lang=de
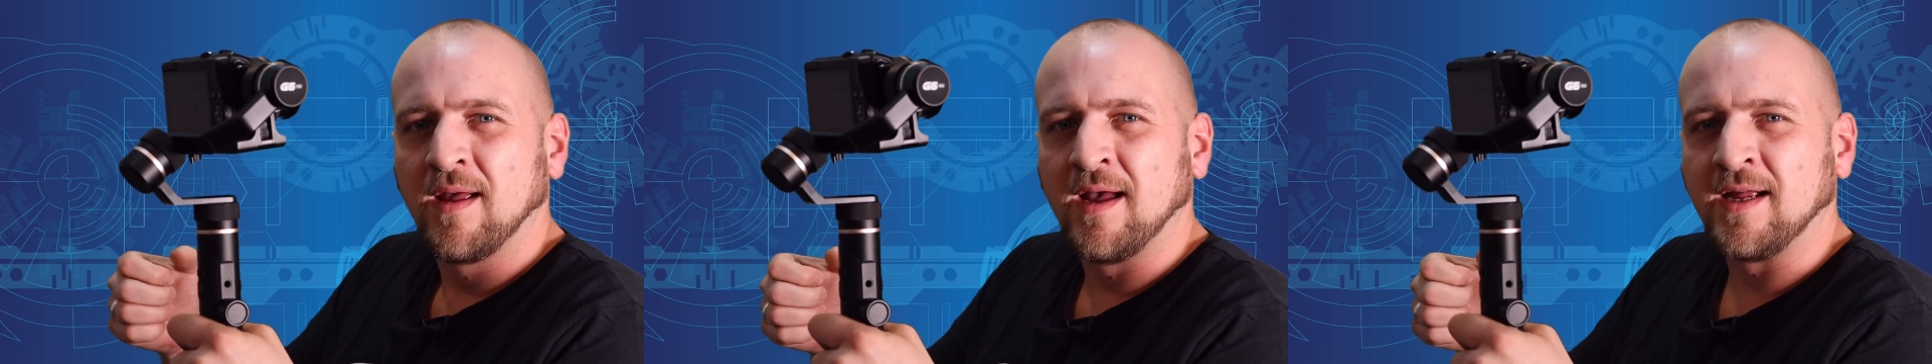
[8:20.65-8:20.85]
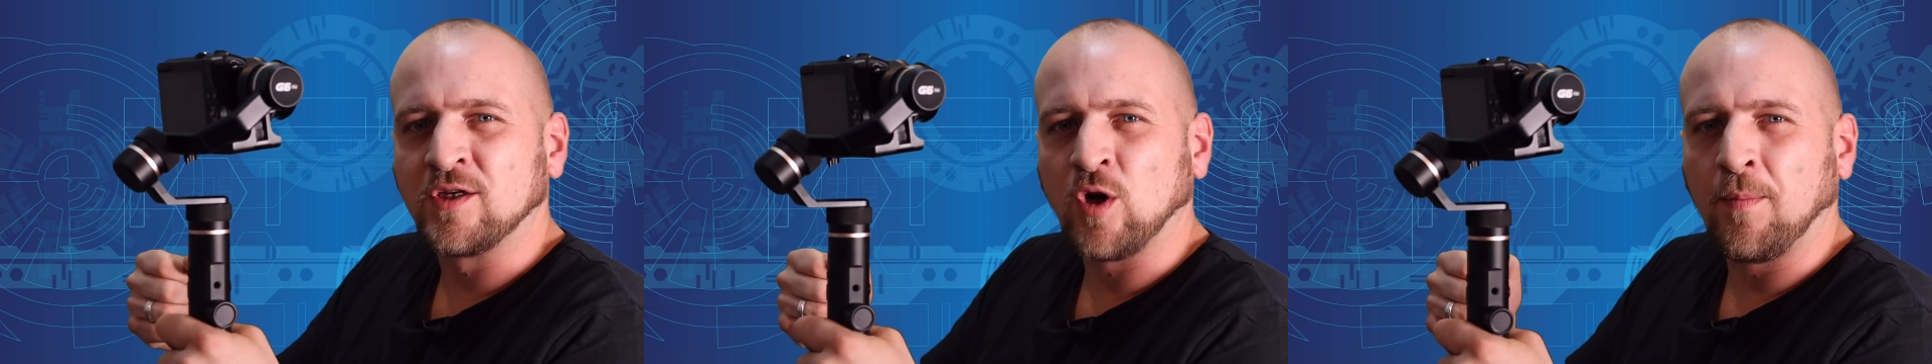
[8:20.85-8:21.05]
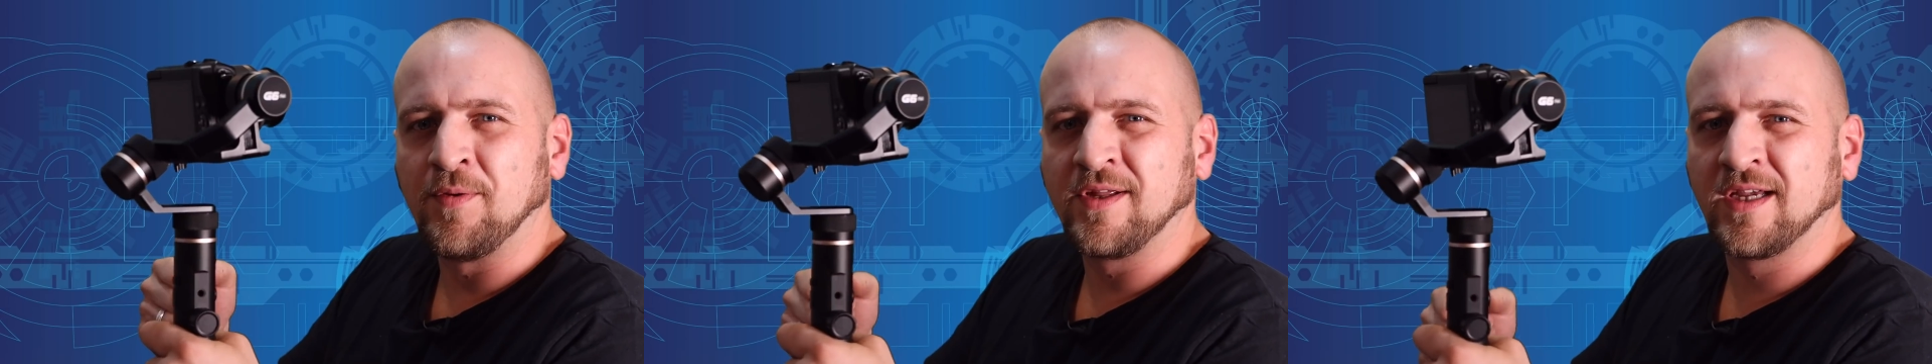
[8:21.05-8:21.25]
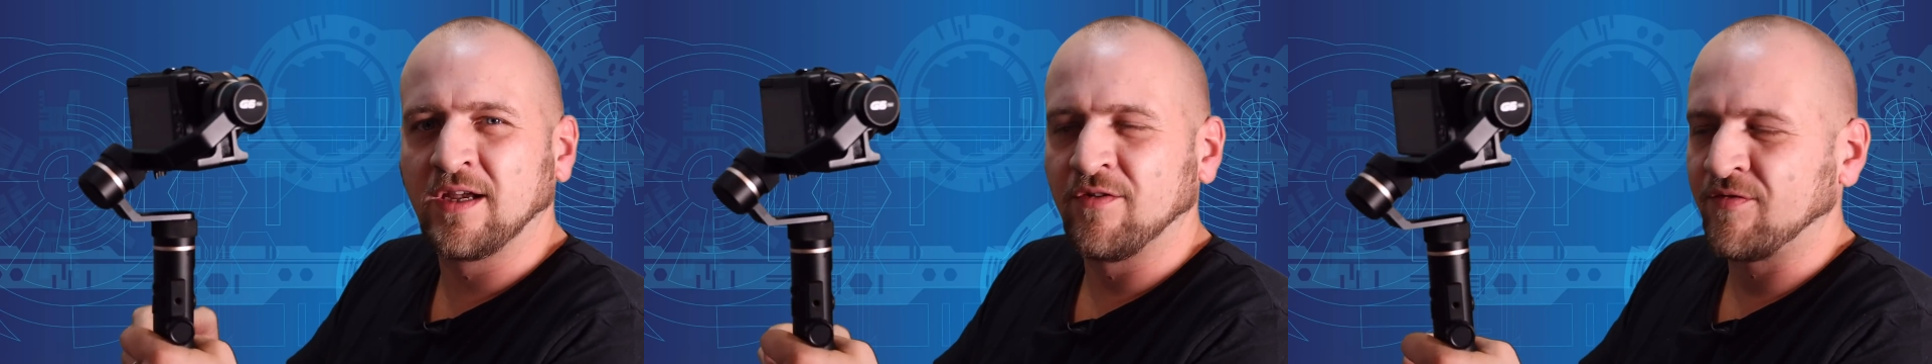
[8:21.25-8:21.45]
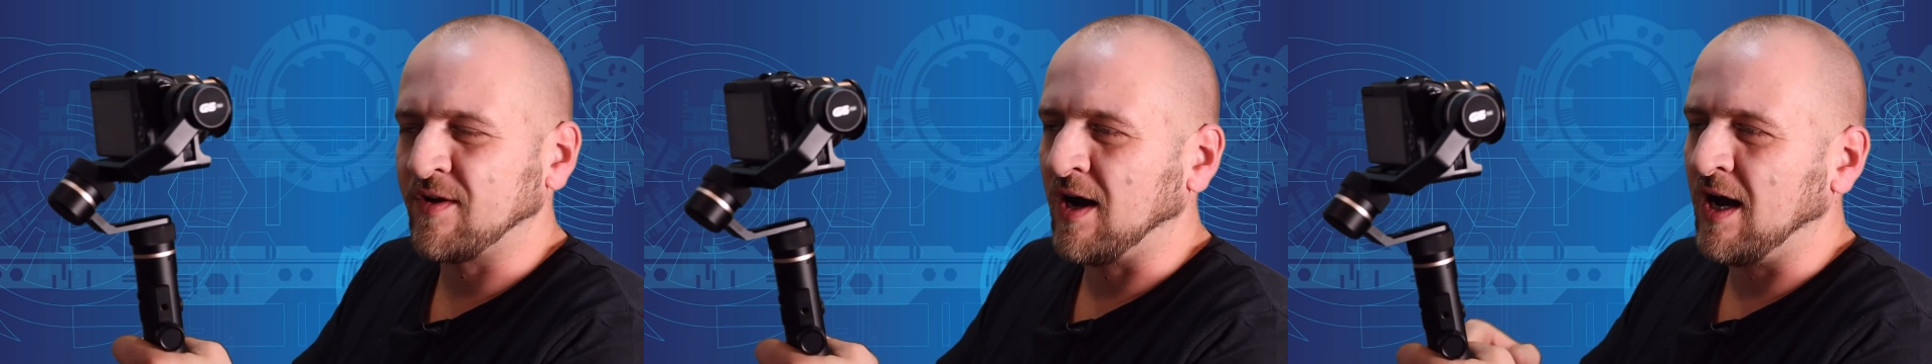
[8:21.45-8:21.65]
äh,
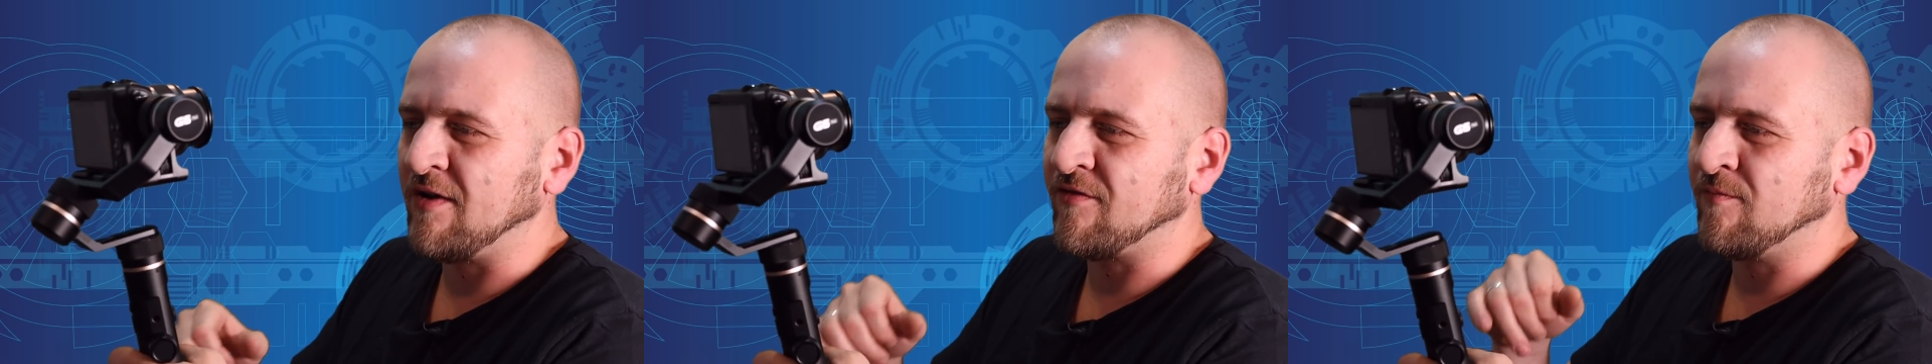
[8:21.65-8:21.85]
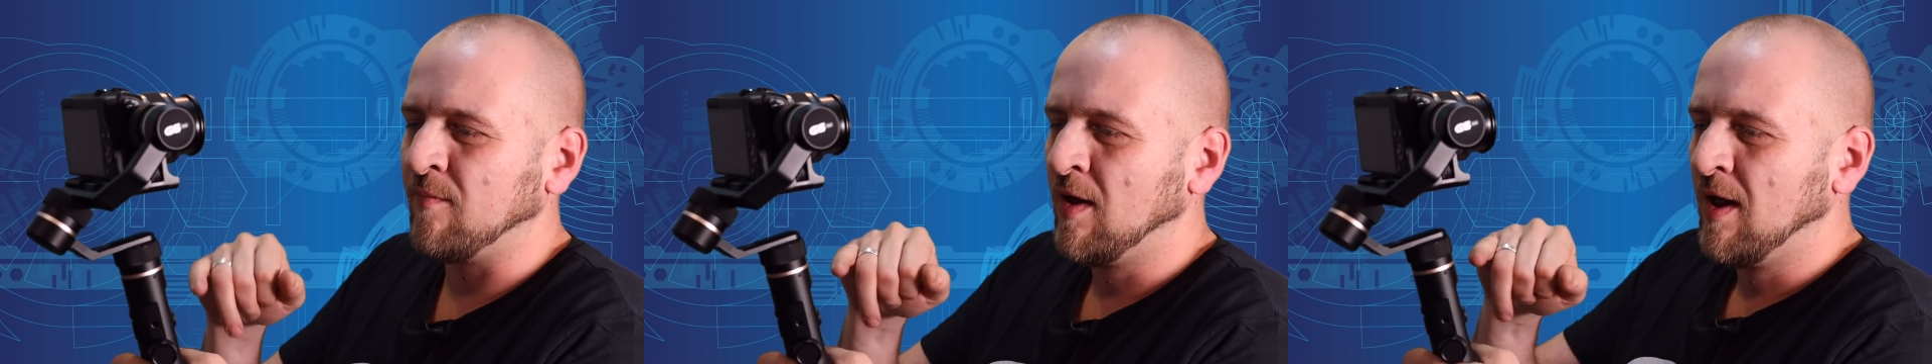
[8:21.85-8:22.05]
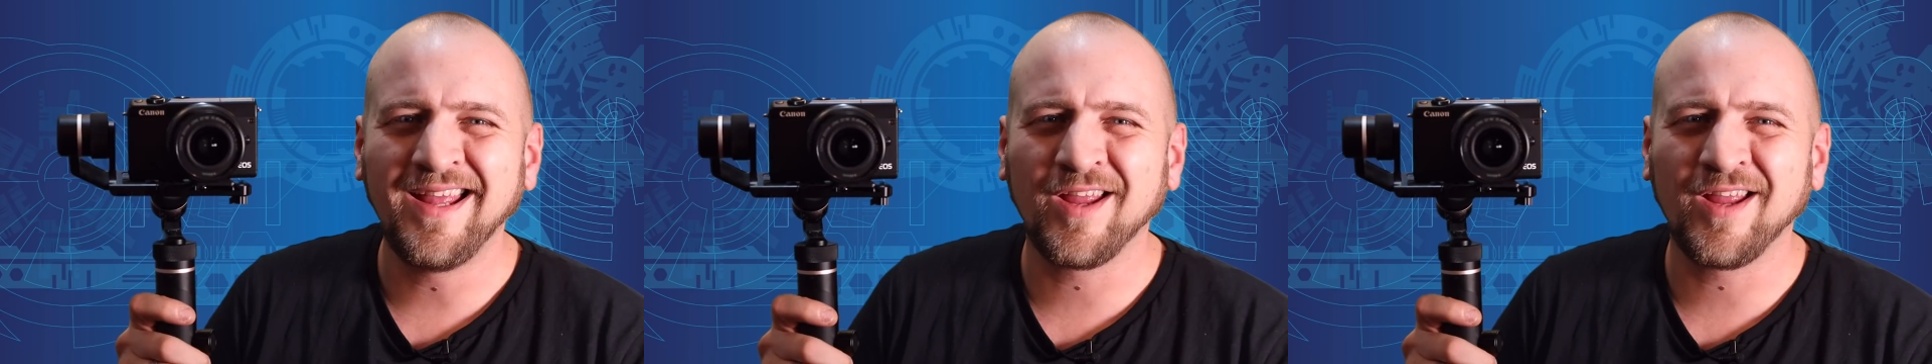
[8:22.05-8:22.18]
Doppelgriff greifen.